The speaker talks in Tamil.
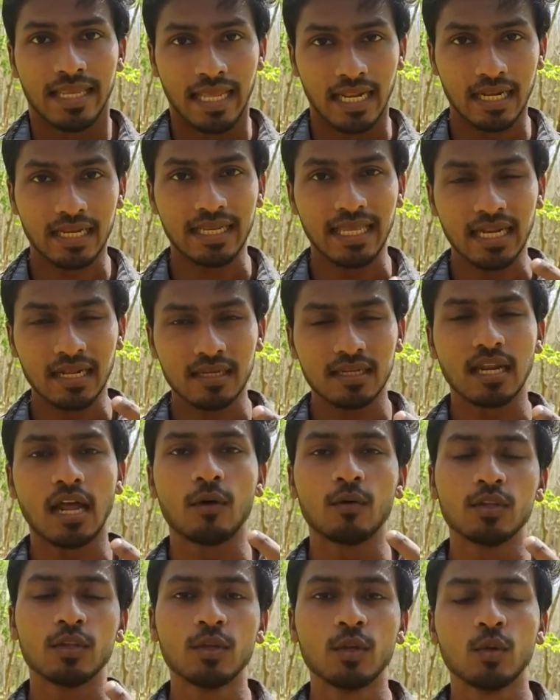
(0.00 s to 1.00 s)
எனக்கு எனக்கு
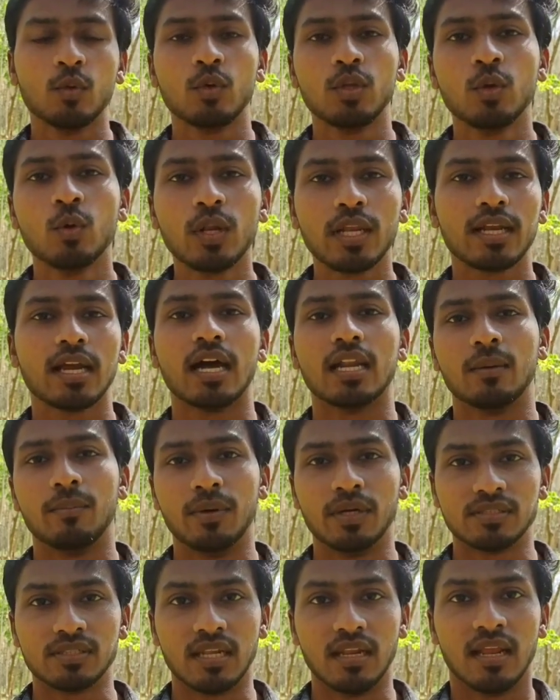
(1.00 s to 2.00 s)
நான் வந்து யூனிக்கான
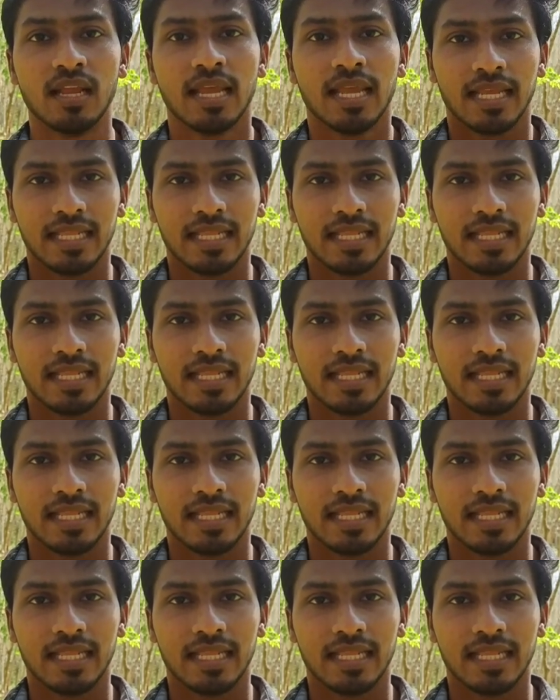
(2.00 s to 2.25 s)
பர்சன்